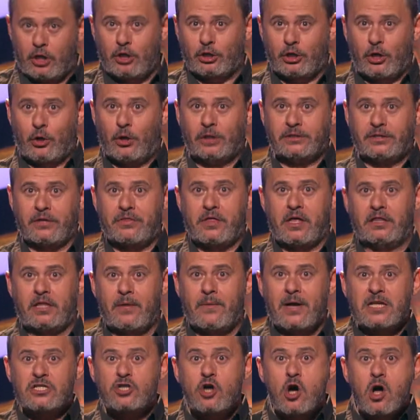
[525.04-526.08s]
yo tengo antecedente
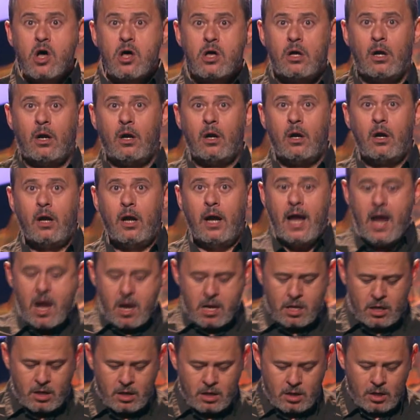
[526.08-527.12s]
vasco,
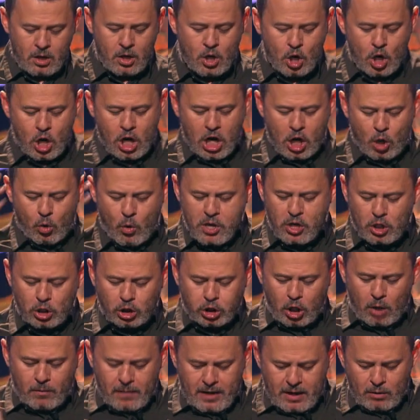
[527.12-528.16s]
¿eh? el cuello el
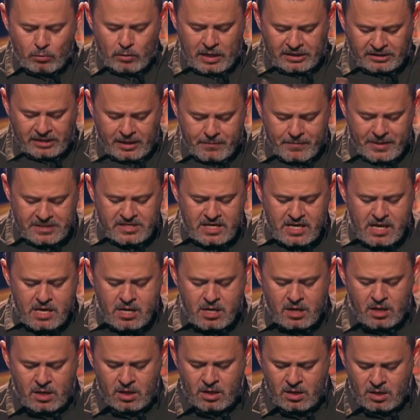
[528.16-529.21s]
doble, una tripa así,
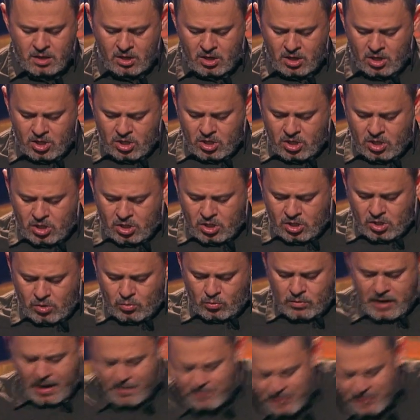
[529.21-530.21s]
una